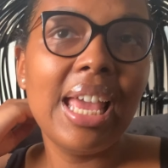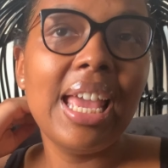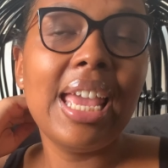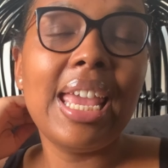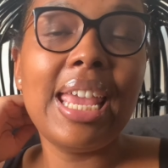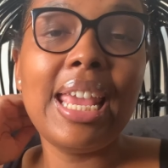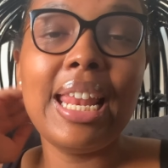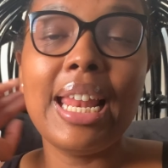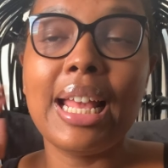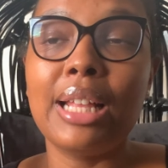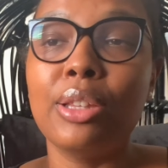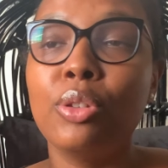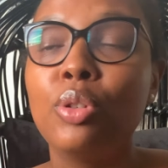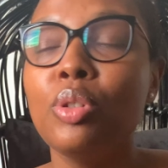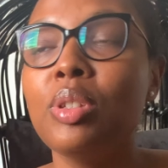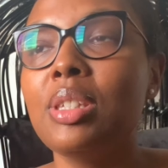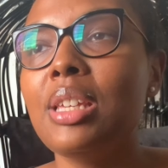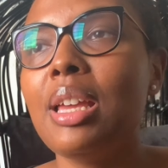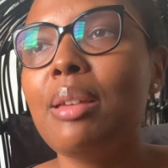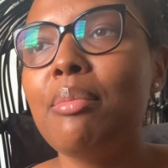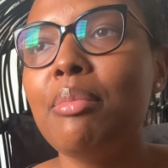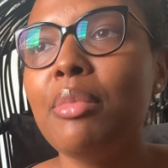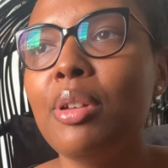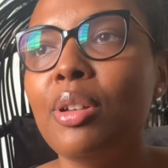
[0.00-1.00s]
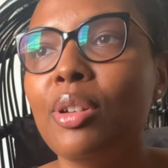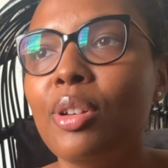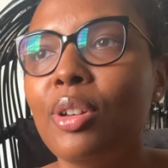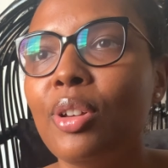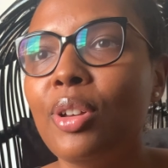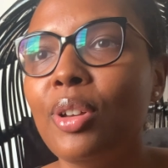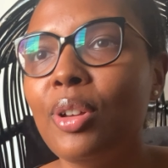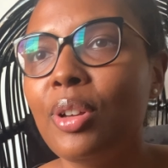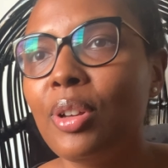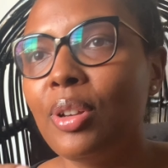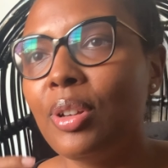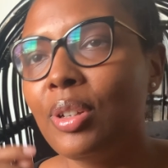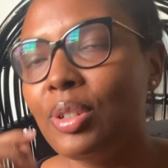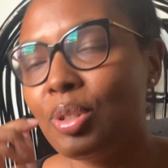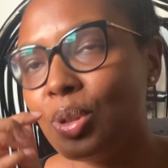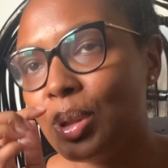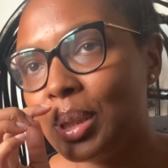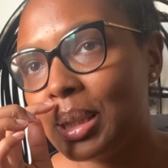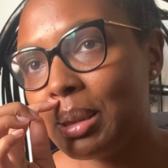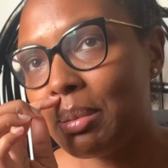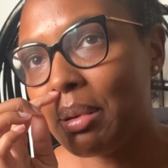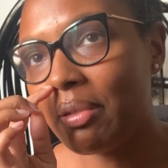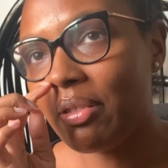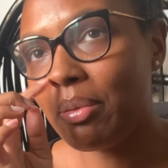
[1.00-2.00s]
Et la deuxième euh, chose
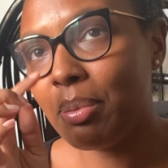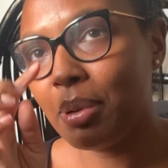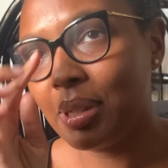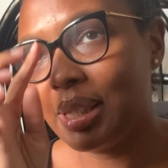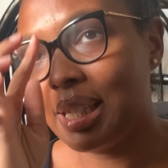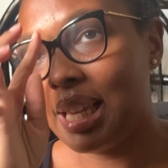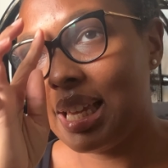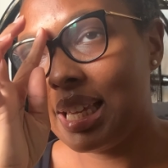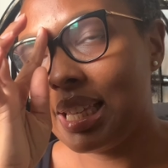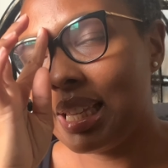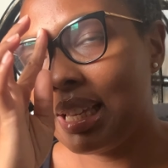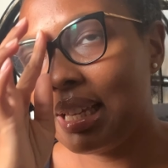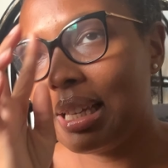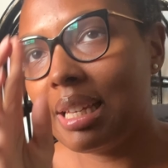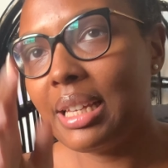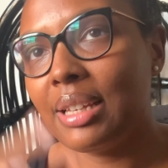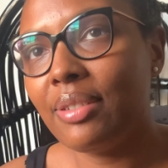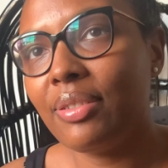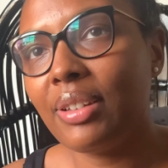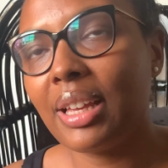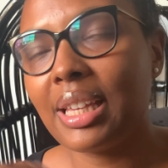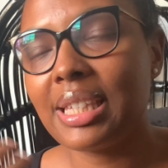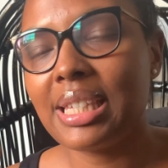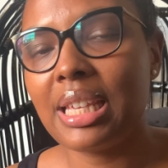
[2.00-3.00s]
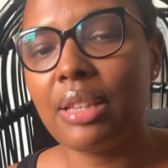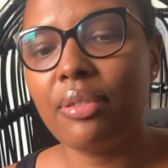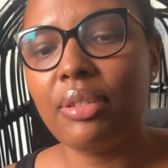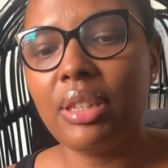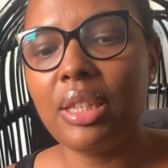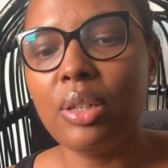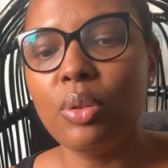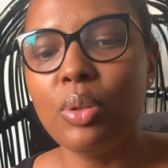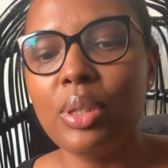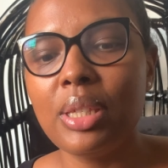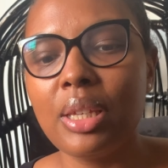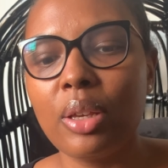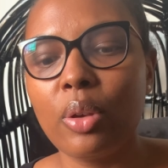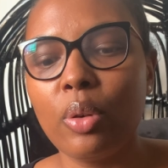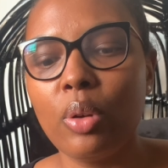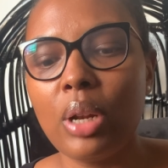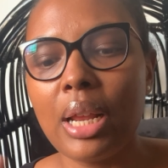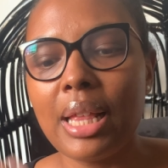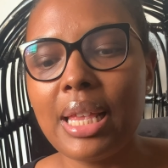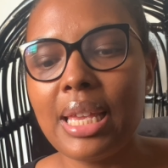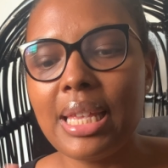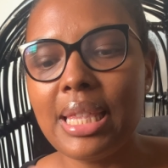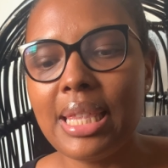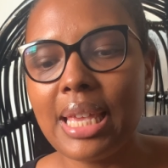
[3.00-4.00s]
qui m'a fait penser à faire cette vidéo, c'est que
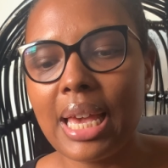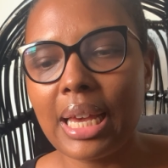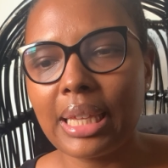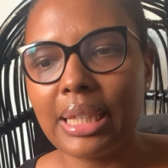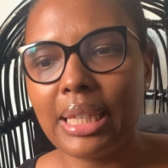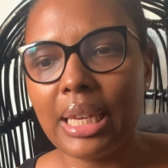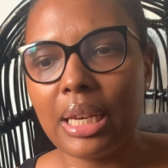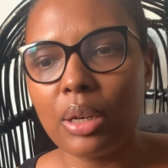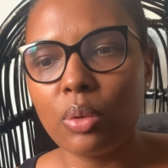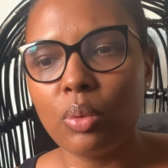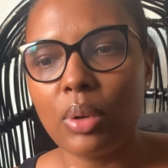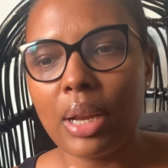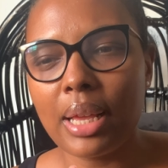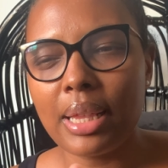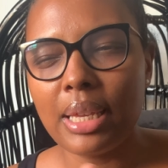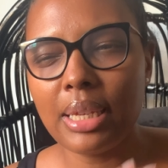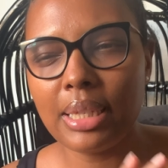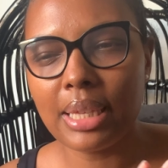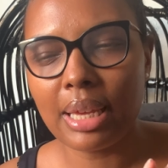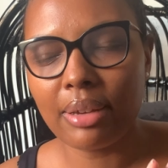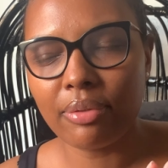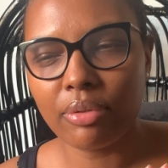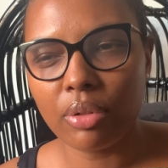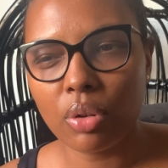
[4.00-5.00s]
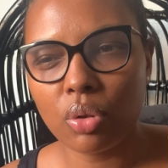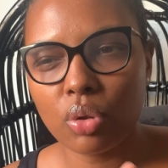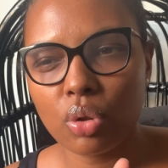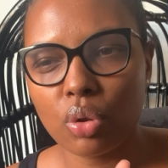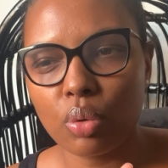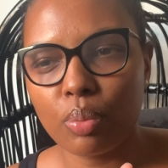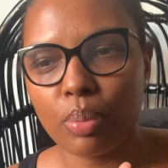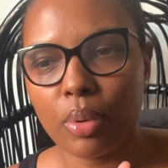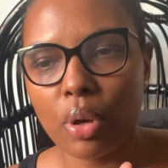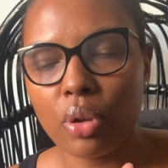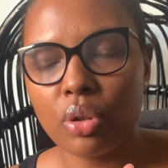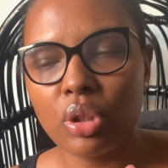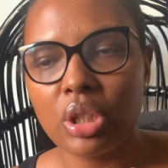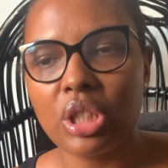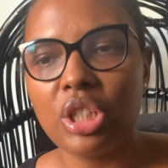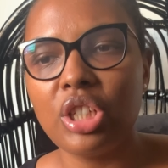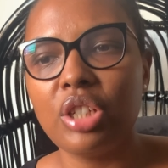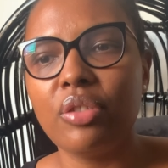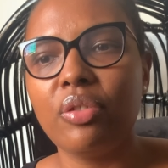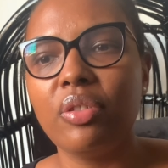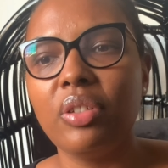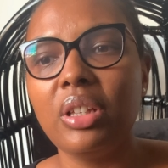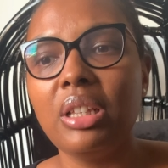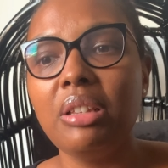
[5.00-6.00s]
l'année dernière ou l'année d'avant, je pense, j'ai
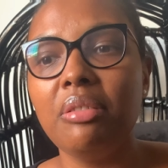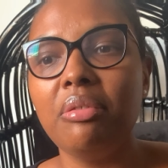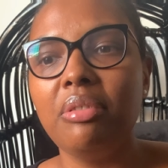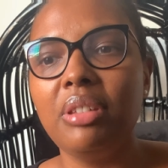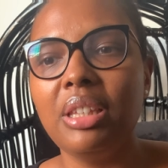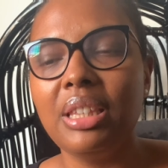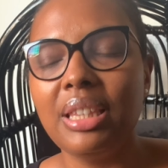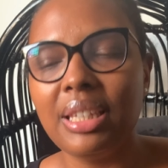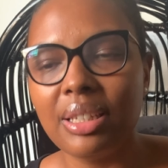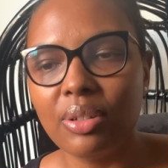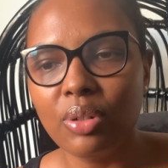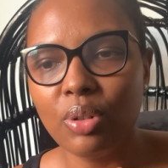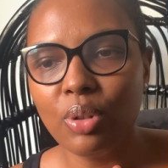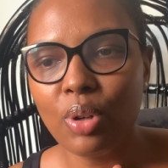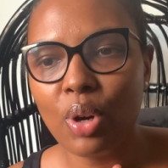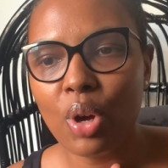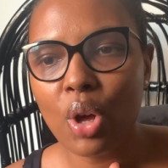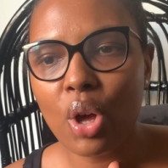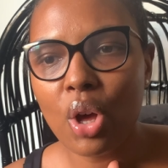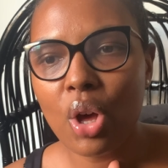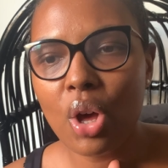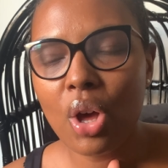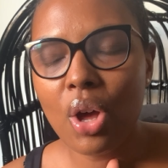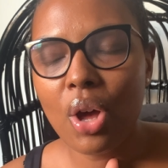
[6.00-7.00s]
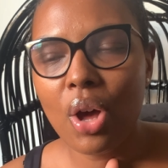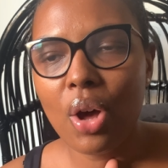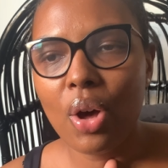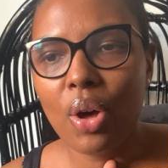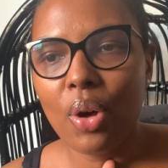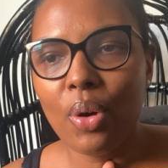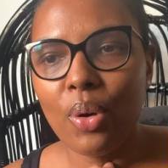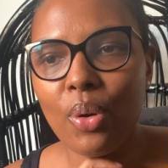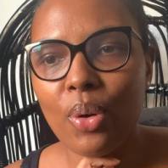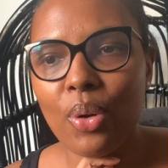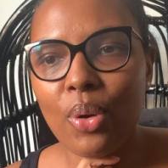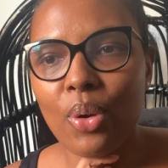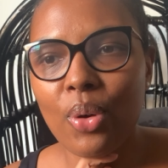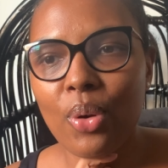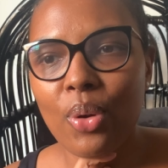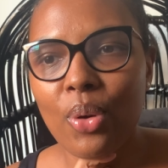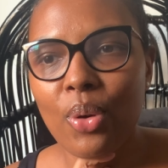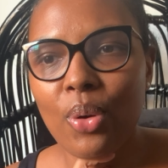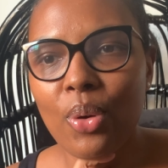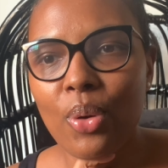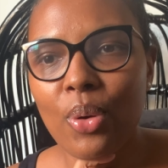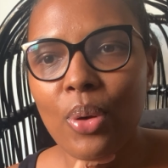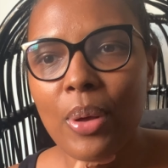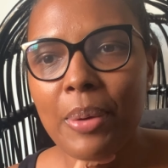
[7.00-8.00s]
fait une vidéo,
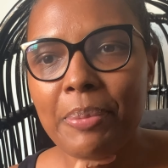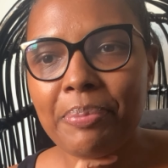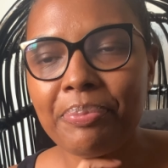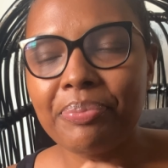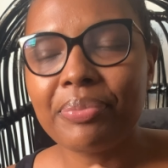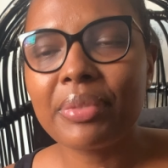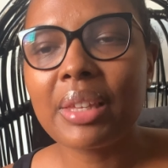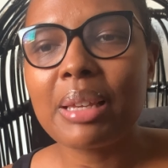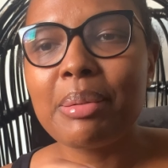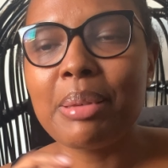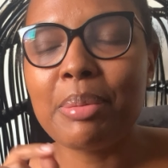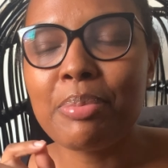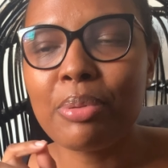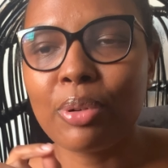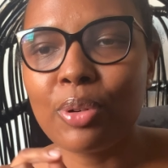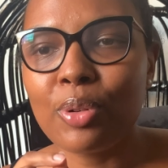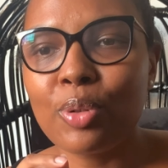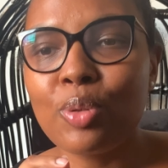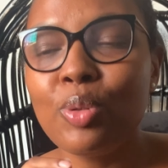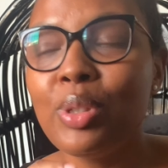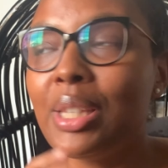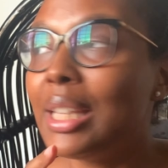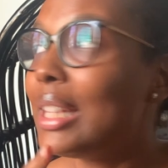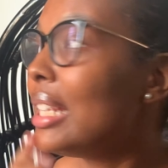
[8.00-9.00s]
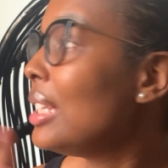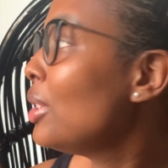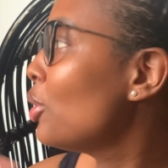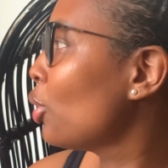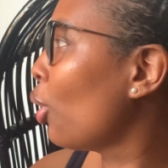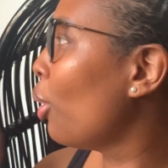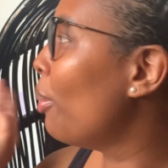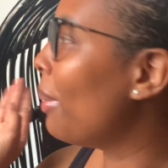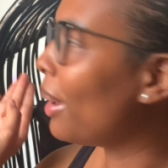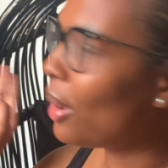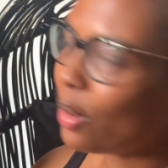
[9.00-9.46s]
euh, mais pour le coup, c'était sur ma